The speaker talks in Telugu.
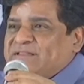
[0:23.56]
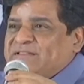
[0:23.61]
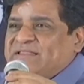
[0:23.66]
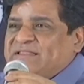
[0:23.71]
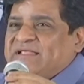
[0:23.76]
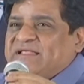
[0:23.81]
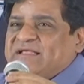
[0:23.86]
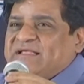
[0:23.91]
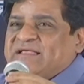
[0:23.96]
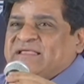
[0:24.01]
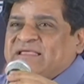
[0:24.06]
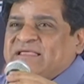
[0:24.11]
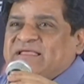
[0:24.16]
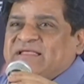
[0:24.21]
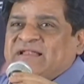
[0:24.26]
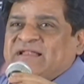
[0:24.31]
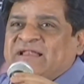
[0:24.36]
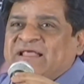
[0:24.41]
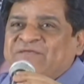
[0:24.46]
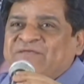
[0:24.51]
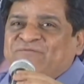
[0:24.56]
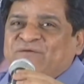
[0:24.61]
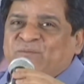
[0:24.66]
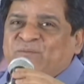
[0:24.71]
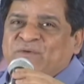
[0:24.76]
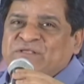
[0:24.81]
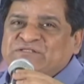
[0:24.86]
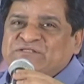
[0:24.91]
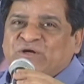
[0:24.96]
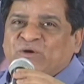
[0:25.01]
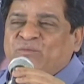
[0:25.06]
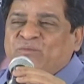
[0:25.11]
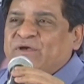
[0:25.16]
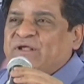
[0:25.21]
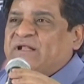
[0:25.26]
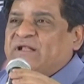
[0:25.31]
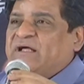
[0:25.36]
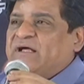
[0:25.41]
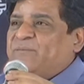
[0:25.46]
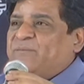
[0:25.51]
మందికి లైఫ్
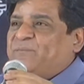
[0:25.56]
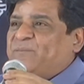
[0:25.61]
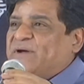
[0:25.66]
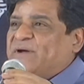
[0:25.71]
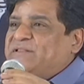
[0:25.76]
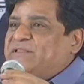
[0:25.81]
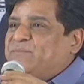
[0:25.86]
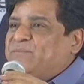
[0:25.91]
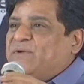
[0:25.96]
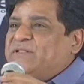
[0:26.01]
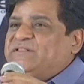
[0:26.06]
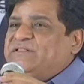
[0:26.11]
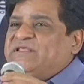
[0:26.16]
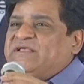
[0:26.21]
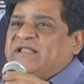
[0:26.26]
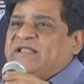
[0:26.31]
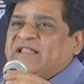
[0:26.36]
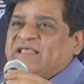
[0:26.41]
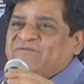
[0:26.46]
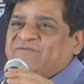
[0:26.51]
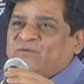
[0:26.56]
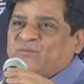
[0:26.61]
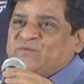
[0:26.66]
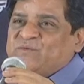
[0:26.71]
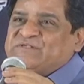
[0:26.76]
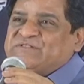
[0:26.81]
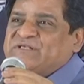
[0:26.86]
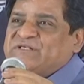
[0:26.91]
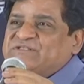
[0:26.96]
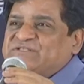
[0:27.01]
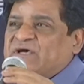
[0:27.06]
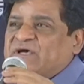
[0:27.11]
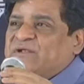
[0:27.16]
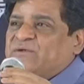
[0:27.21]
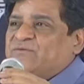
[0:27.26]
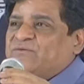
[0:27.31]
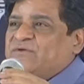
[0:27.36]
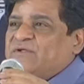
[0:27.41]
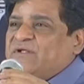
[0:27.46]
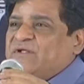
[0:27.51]
ఇప్పించకపోయినా పది మందికి లైఫ్ ఇప్పిస్తే
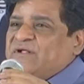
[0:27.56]
చాలు